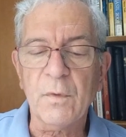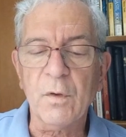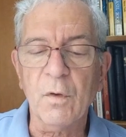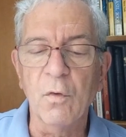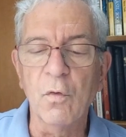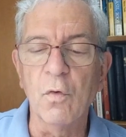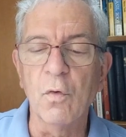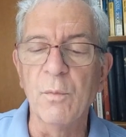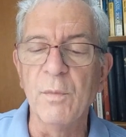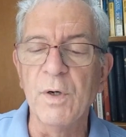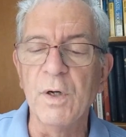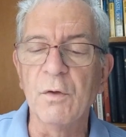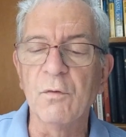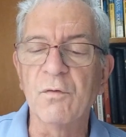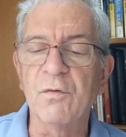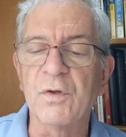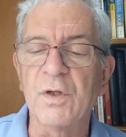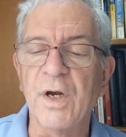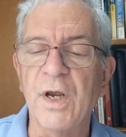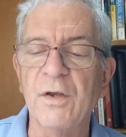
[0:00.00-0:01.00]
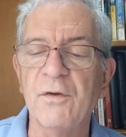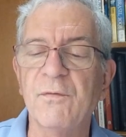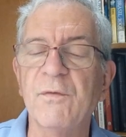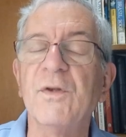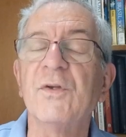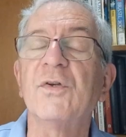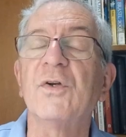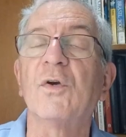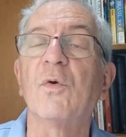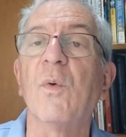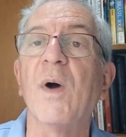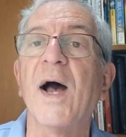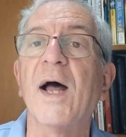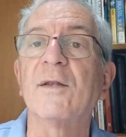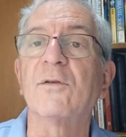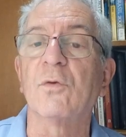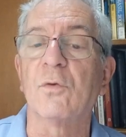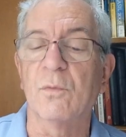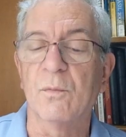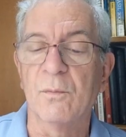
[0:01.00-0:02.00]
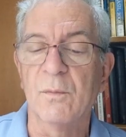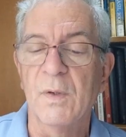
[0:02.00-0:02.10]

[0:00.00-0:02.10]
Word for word: Romanos 3, 24.